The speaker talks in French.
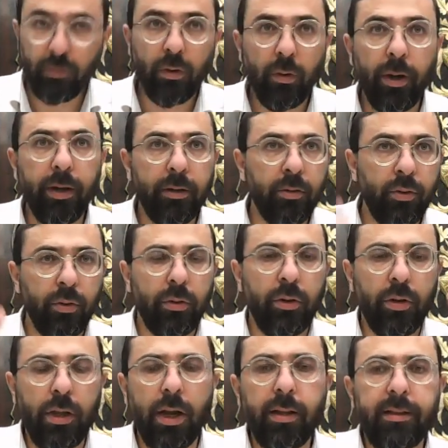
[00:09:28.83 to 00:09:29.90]
Ouais, deux, euh,
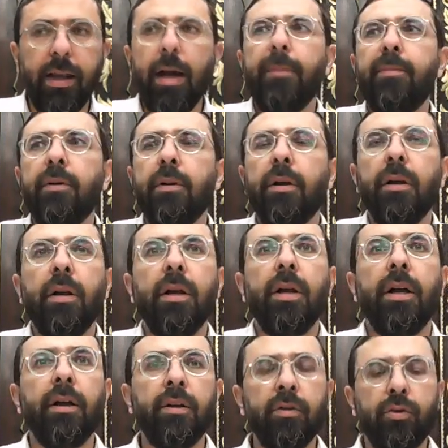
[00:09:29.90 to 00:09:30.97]
il y a la table.
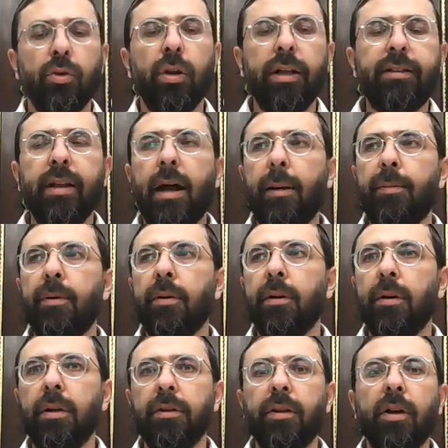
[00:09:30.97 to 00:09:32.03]
Sur la table,
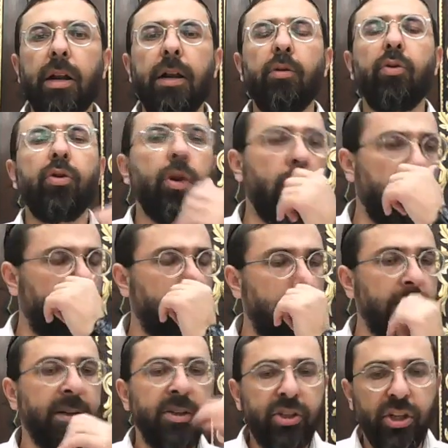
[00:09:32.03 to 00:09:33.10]
dans la longueur,
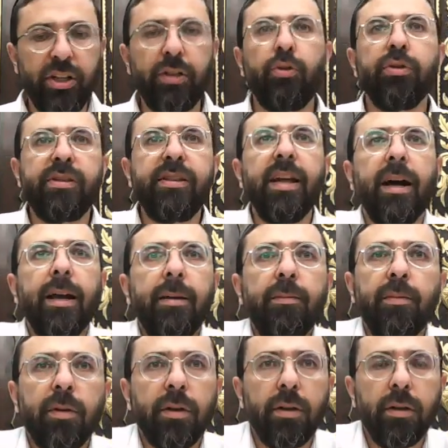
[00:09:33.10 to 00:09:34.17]
j'ai les deux
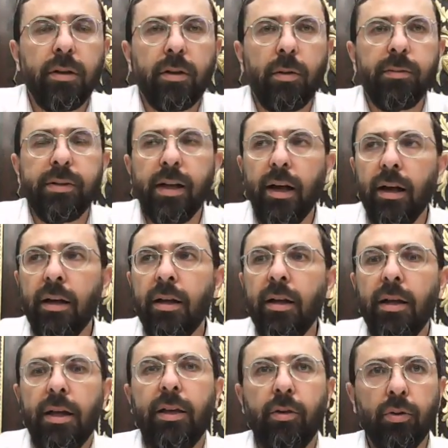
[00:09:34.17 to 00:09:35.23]
Sedarim comme ça.
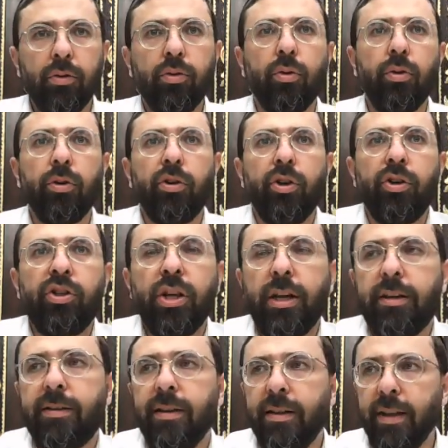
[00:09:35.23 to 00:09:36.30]
Et donc, sur chaque
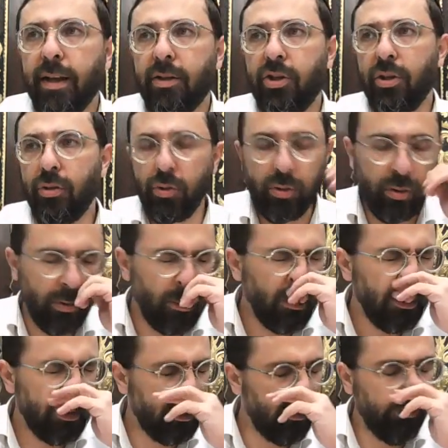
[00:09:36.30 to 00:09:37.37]
Seder, j'ai deux
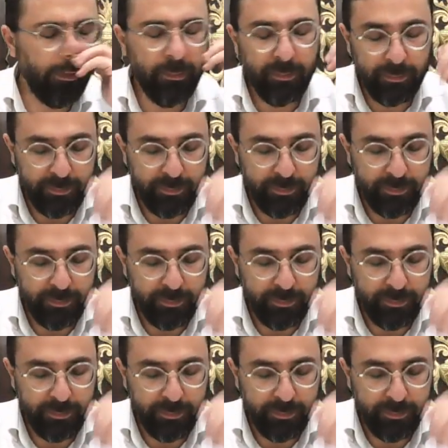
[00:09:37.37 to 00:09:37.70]
snifus.